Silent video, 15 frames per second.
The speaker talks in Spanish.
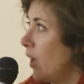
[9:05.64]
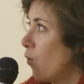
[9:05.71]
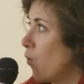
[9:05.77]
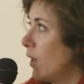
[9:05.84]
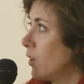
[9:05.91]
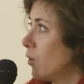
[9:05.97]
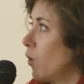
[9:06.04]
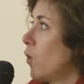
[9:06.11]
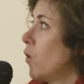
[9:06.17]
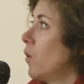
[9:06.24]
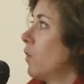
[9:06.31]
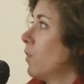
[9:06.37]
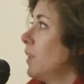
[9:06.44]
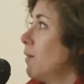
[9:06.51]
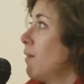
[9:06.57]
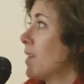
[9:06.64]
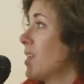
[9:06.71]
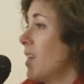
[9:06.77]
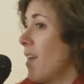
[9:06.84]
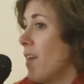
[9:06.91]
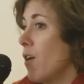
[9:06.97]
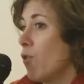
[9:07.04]
en cuanto a
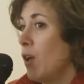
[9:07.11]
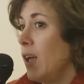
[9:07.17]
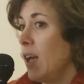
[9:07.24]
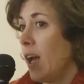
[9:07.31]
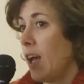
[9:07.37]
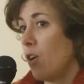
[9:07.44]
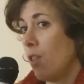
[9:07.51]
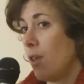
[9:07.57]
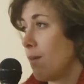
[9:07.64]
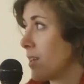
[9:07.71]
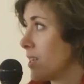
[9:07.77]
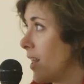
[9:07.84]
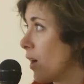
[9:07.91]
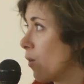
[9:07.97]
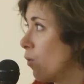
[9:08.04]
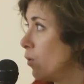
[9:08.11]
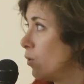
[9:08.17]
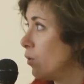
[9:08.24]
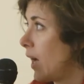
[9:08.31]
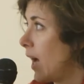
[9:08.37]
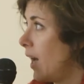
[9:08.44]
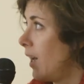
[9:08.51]
diversidad de origen o diversidad
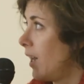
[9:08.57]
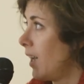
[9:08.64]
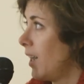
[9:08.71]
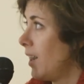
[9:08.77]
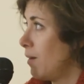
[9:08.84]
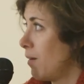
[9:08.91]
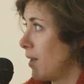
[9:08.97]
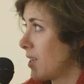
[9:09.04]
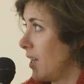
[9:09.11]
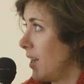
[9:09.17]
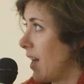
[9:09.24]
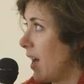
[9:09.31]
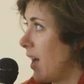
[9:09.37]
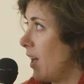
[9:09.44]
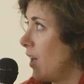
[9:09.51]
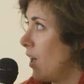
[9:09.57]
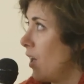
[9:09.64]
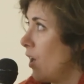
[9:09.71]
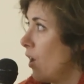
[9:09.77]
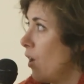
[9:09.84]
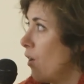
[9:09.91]
cultural y diversidad